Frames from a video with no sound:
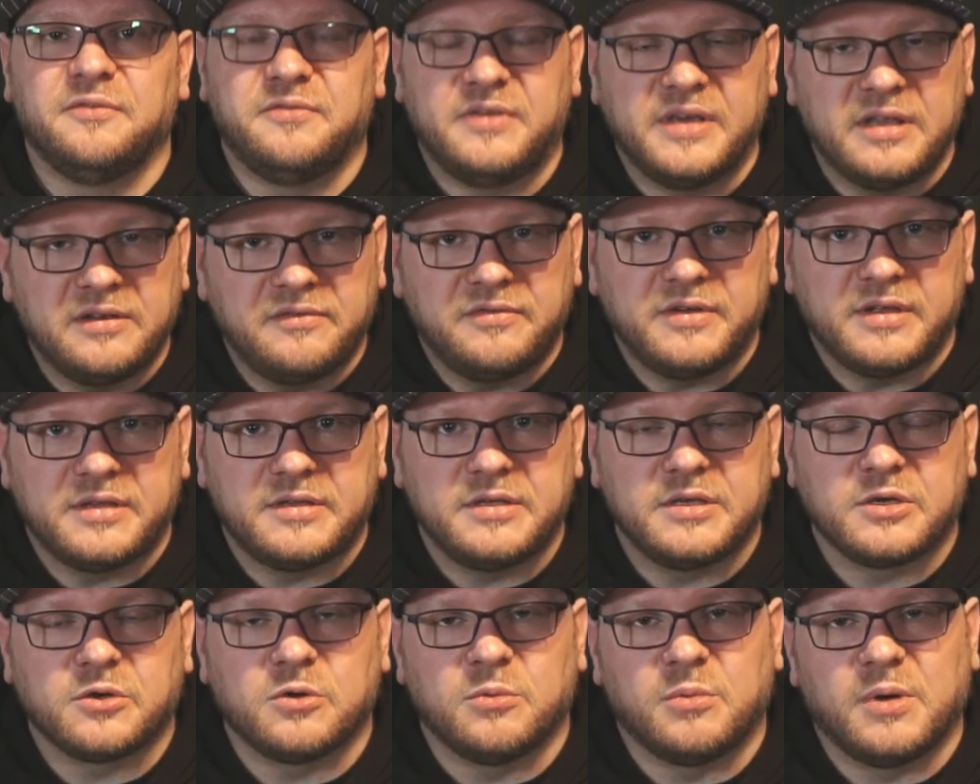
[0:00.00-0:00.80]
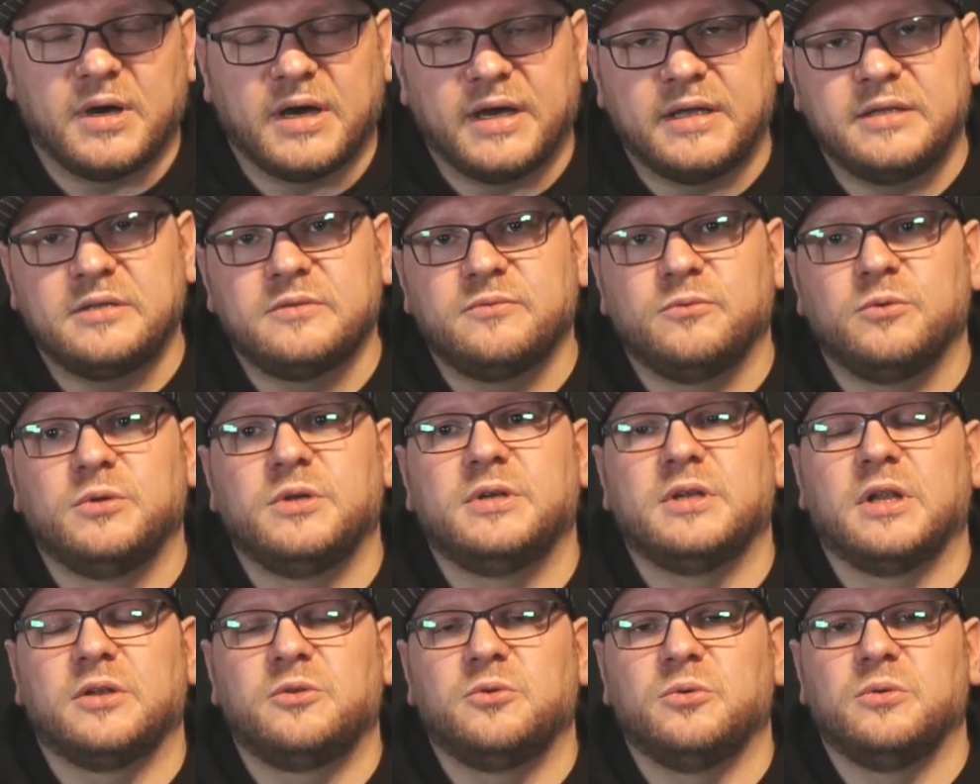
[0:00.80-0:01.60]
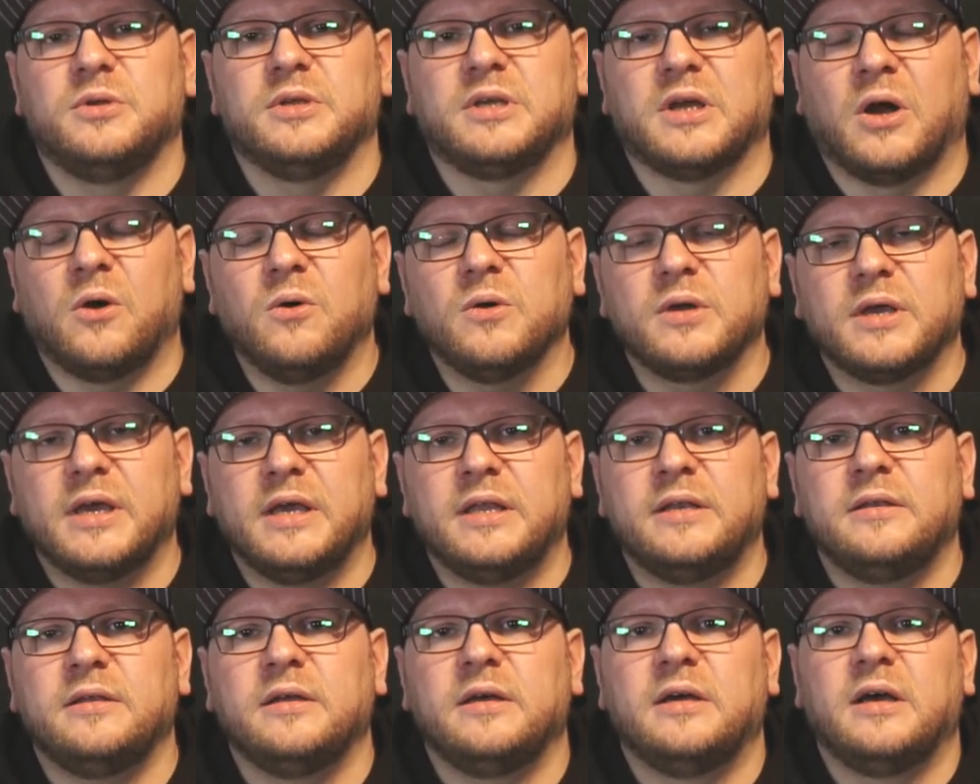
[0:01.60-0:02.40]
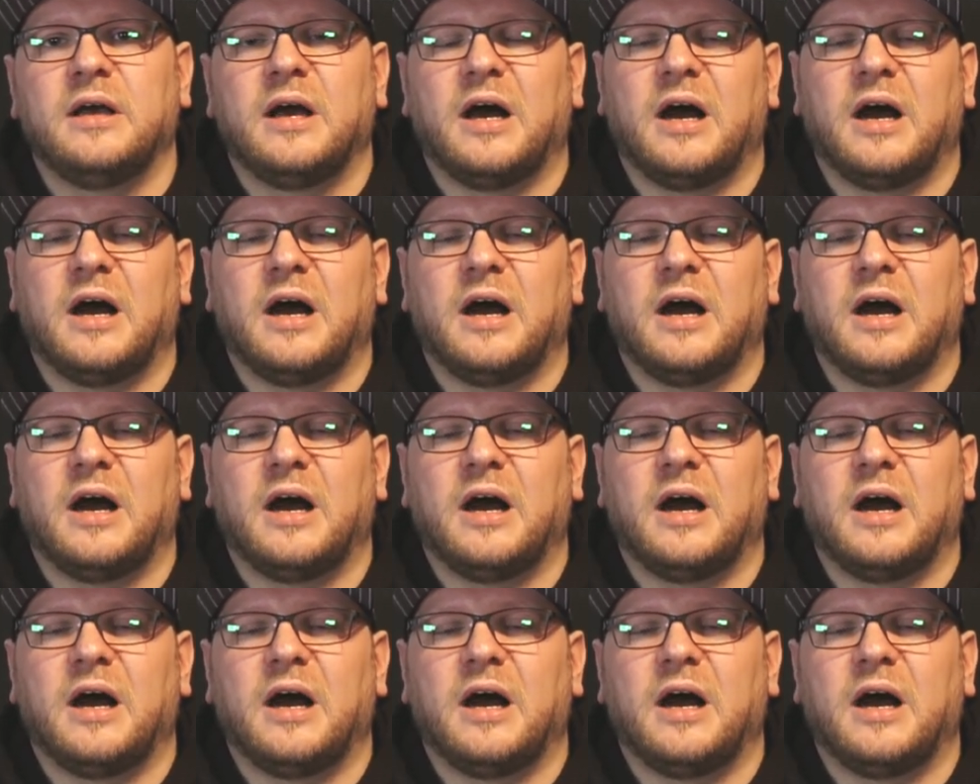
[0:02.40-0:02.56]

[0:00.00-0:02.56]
44,1 würde natürlich auch gehen,